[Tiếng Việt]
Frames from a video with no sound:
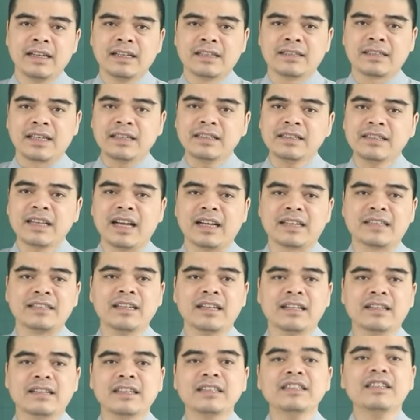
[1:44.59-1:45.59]
sẵn sàng
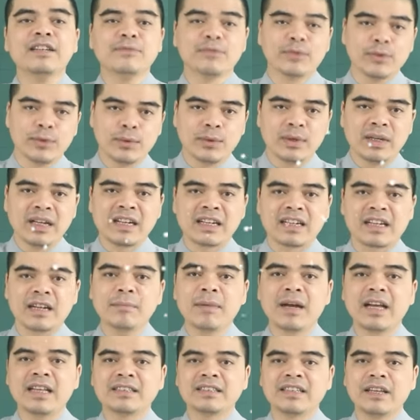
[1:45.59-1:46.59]
nhận cái nhiệm vụ,
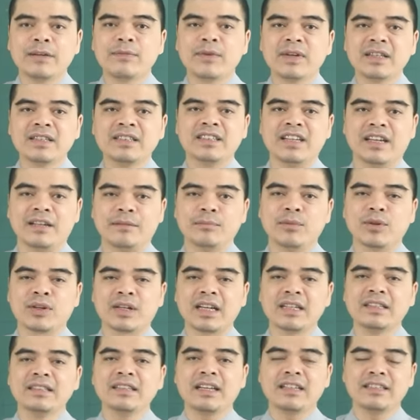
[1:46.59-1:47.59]
các bạn sẽ phát triển một
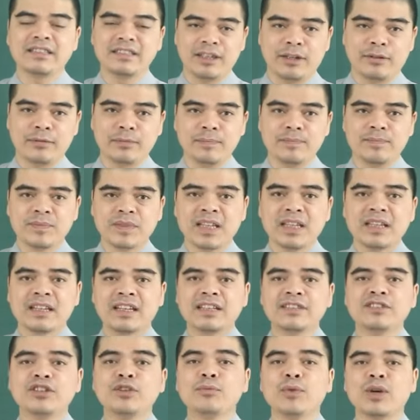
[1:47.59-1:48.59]
cách nhanh chóng,
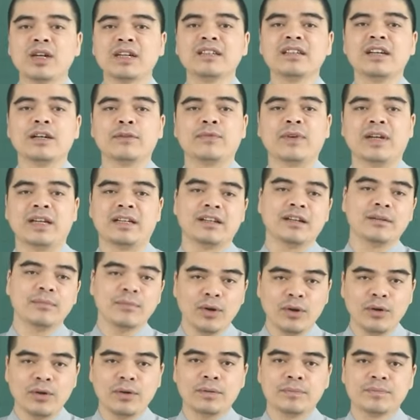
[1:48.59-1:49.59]
khiến cho mọi người phải ngưỡng
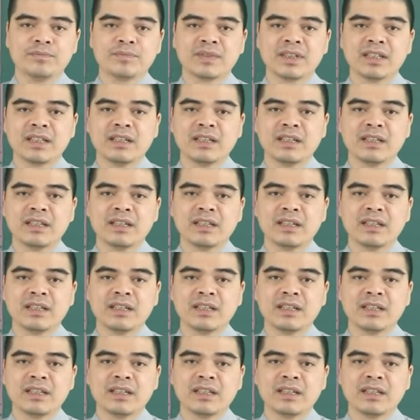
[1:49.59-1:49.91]
mộ.